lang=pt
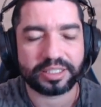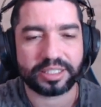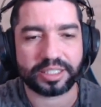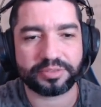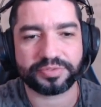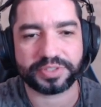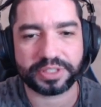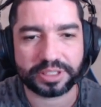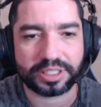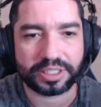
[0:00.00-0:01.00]

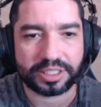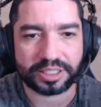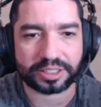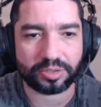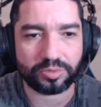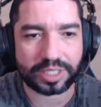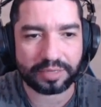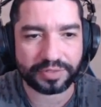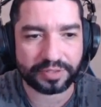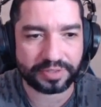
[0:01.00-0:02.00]
enfim. Então o
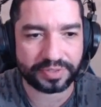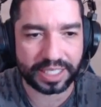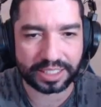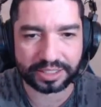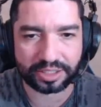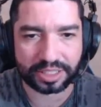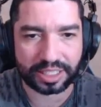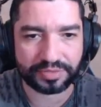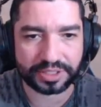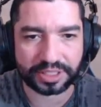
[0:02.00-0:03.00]
café vai ficar aqui, ó,
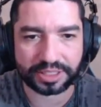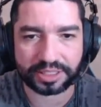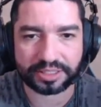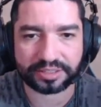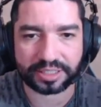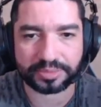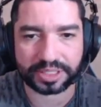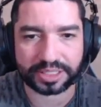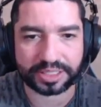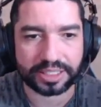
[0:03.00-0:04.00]
cafeteria, estamos
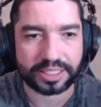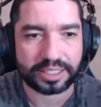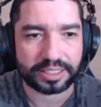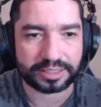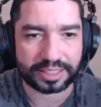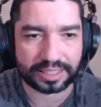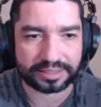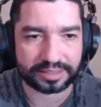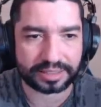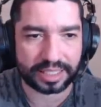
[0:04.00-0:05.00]
aqui na
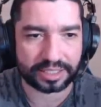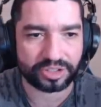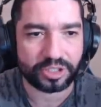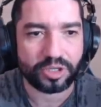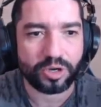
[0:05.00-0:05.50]
cidade.